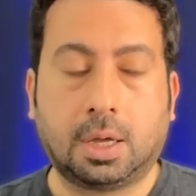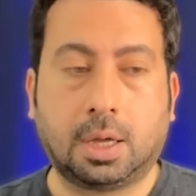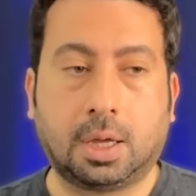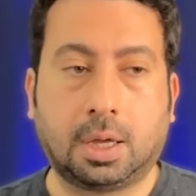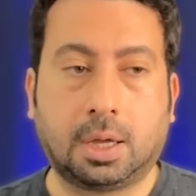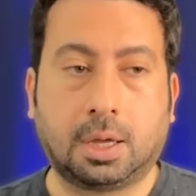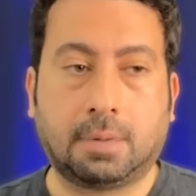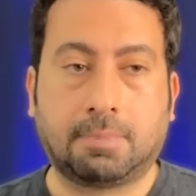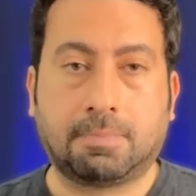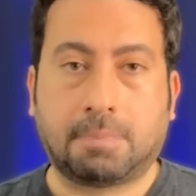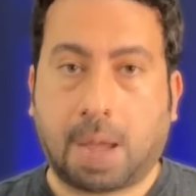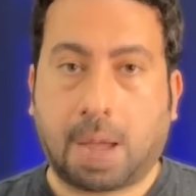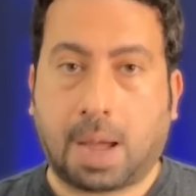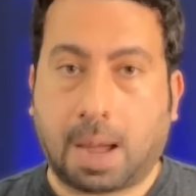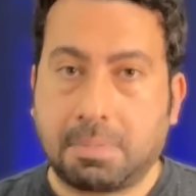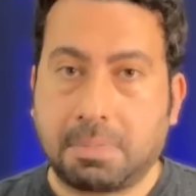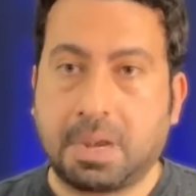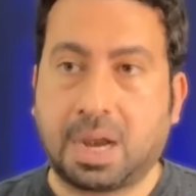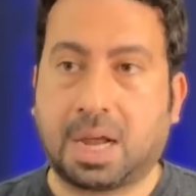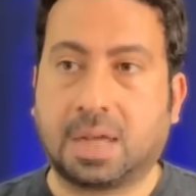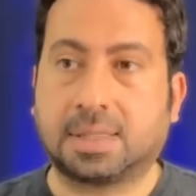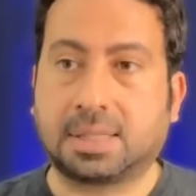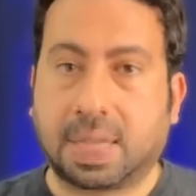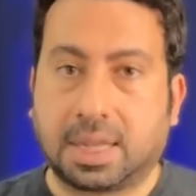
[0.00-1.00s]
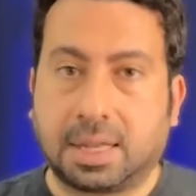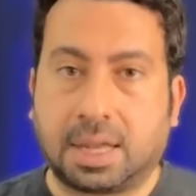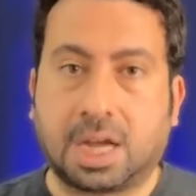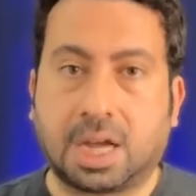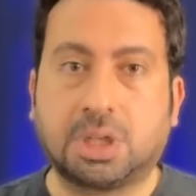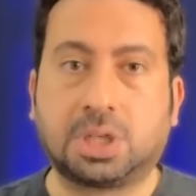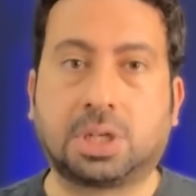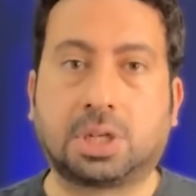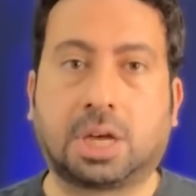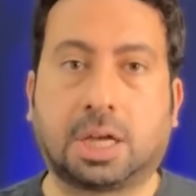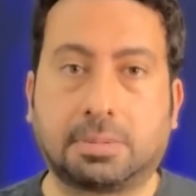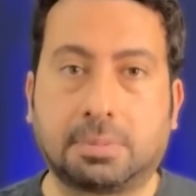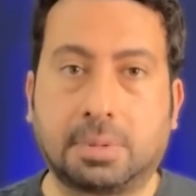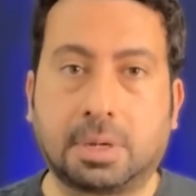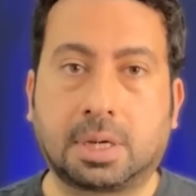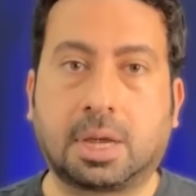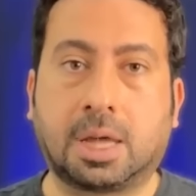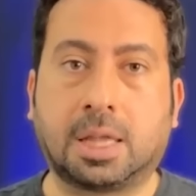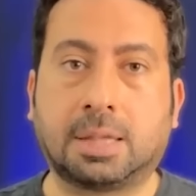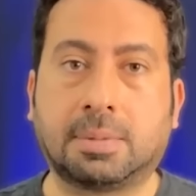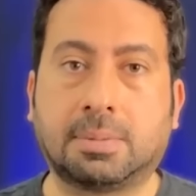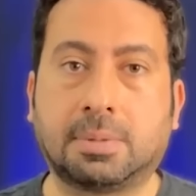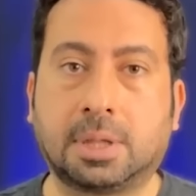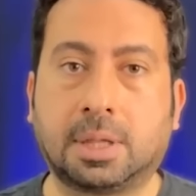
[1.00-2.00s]
E, ben biraz daha enerji katmak
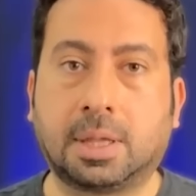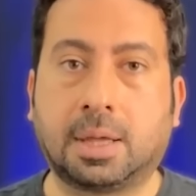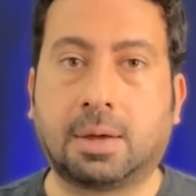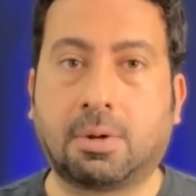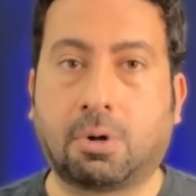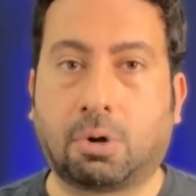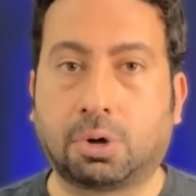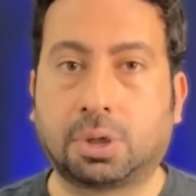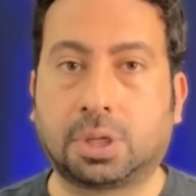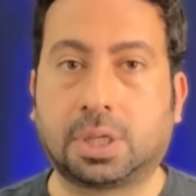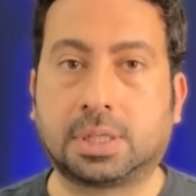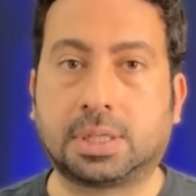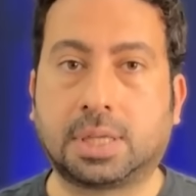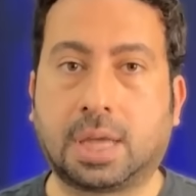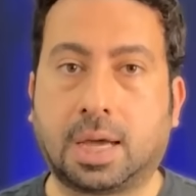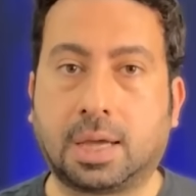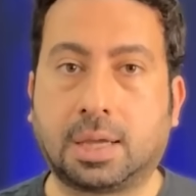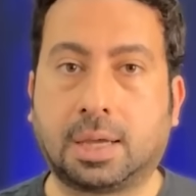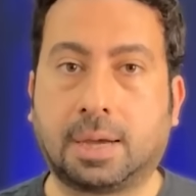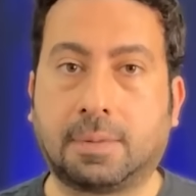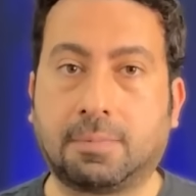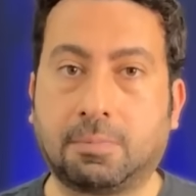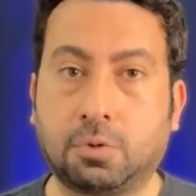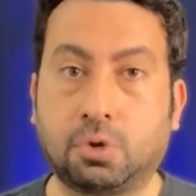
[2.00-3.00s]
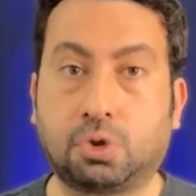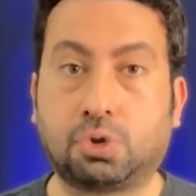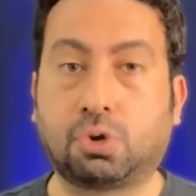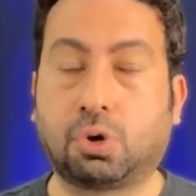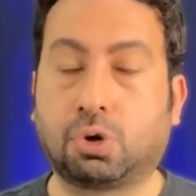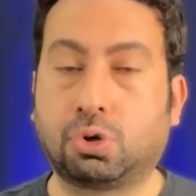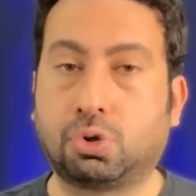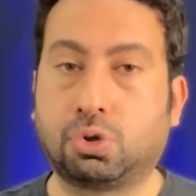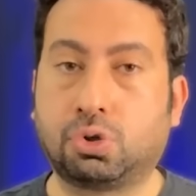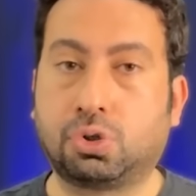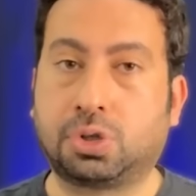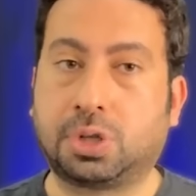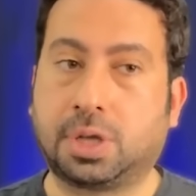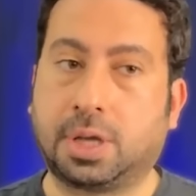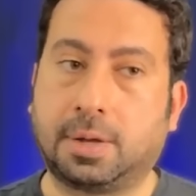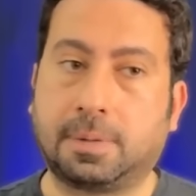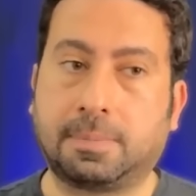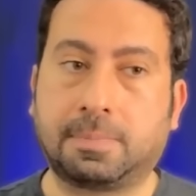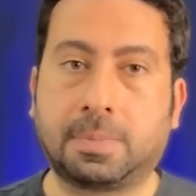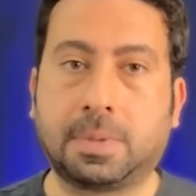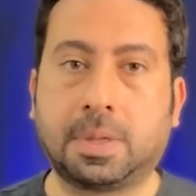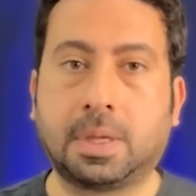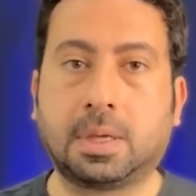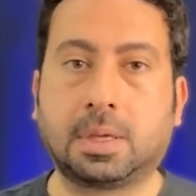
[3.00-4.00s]
anlamında orta sahaya
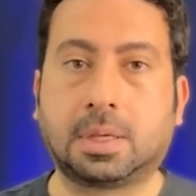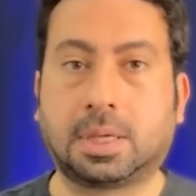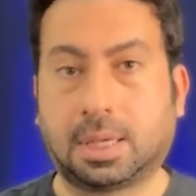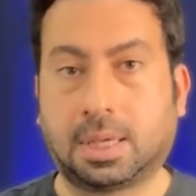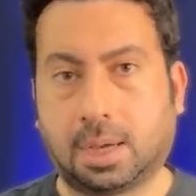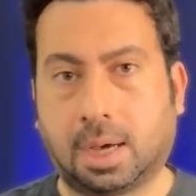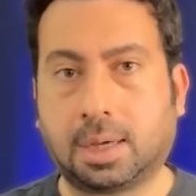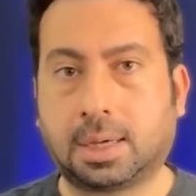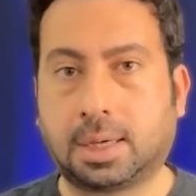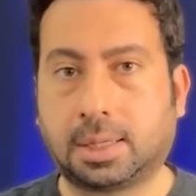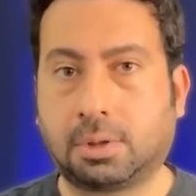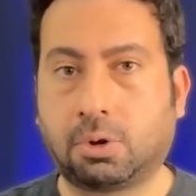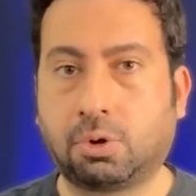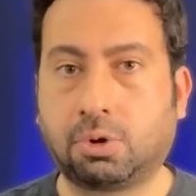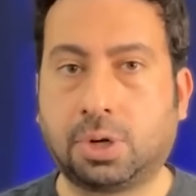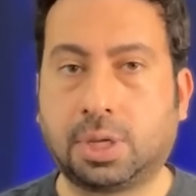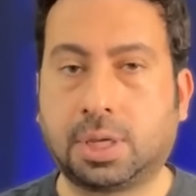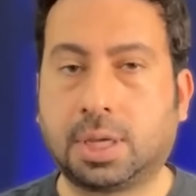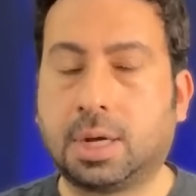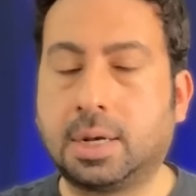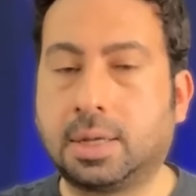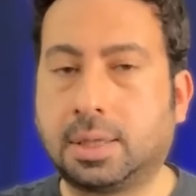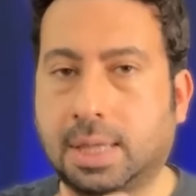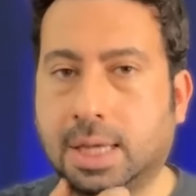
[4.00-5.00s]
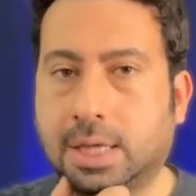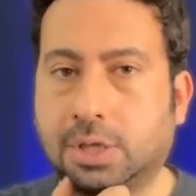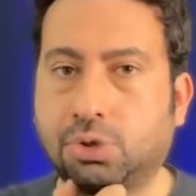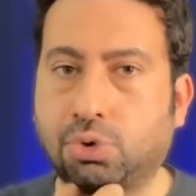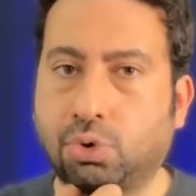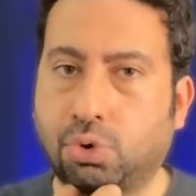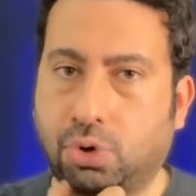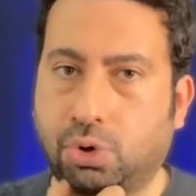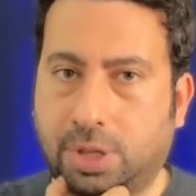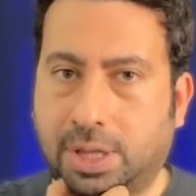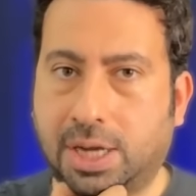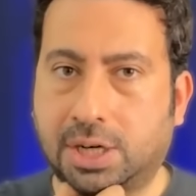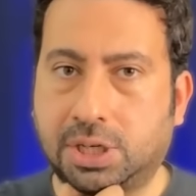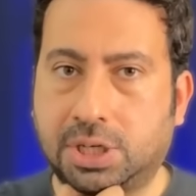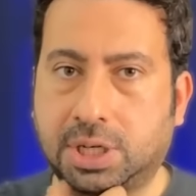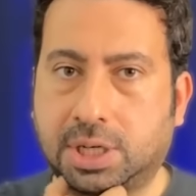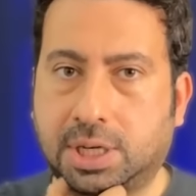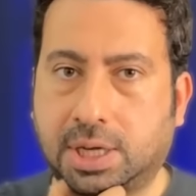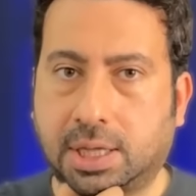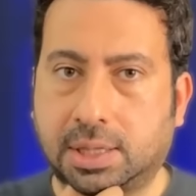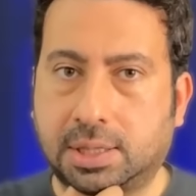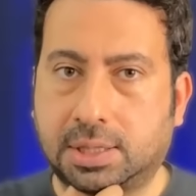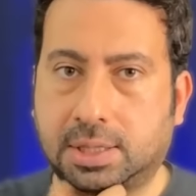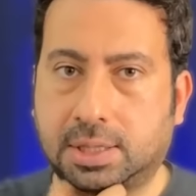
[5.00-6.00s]
3-4-3'te ki hakikaten oyuna girdikten sonra o enerjiyi
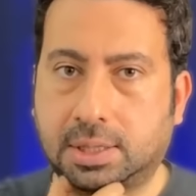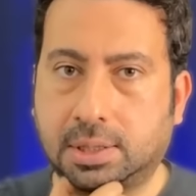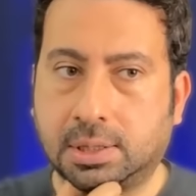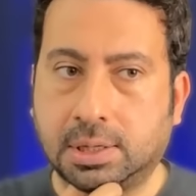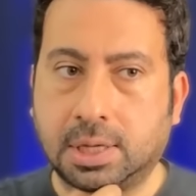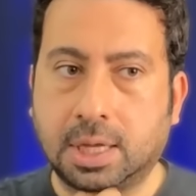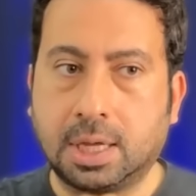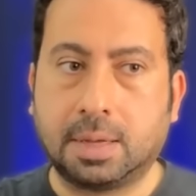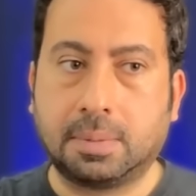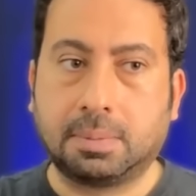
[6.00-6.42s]
kattı.